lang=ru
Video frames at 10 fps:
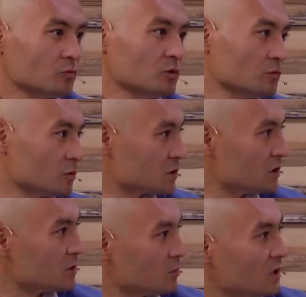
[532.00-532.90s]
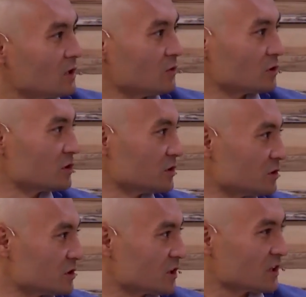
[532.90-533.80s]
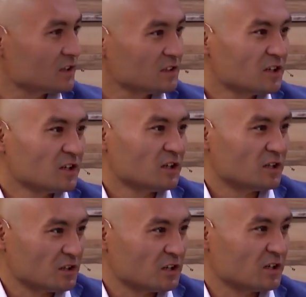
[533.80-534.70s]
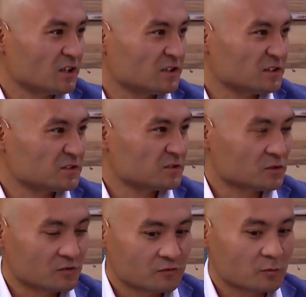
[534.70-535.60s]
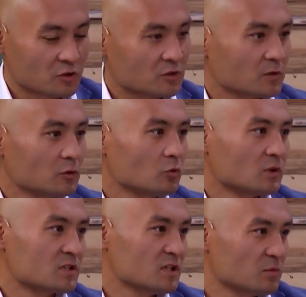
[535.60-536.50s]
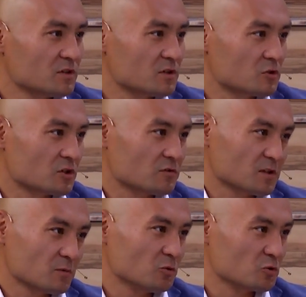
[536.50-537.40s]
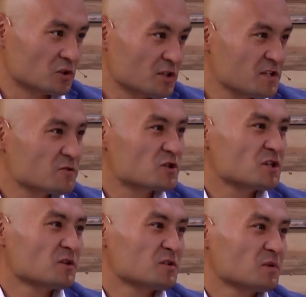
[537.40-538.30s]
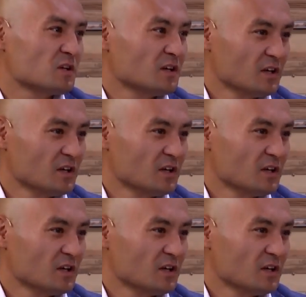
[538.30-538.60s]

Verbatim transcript: у него, кстати, была вот э, Захара, она вот в прошлом году у нас не было девушек, в этом году уже три девушки у нас было,